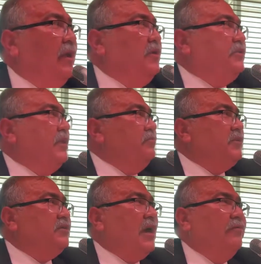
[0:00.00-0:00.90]
isterim
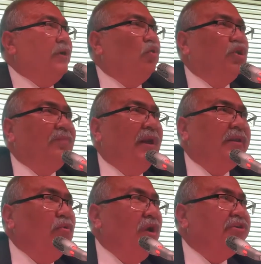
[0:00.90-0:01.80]
cezaevinde
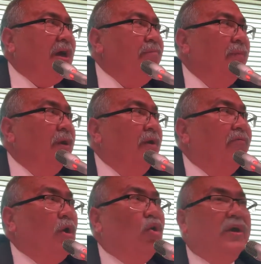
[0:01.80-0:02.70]
görüşmelerde bulunacağım
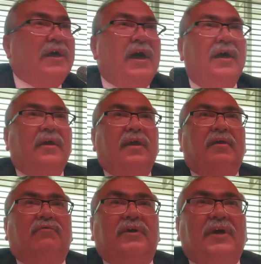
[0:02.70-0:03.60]
ve orada
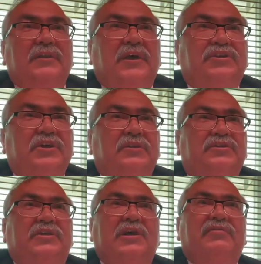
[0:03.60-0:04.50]
vatandaşın,
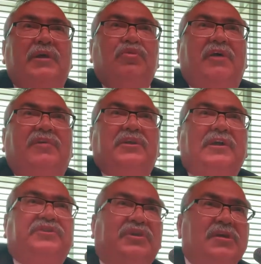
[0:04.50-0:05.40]
cezaevinde bulunan
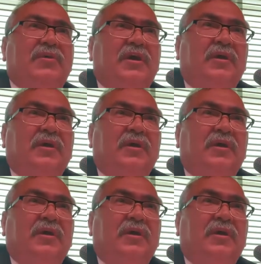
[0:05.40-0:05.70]
vatandaş değil mi?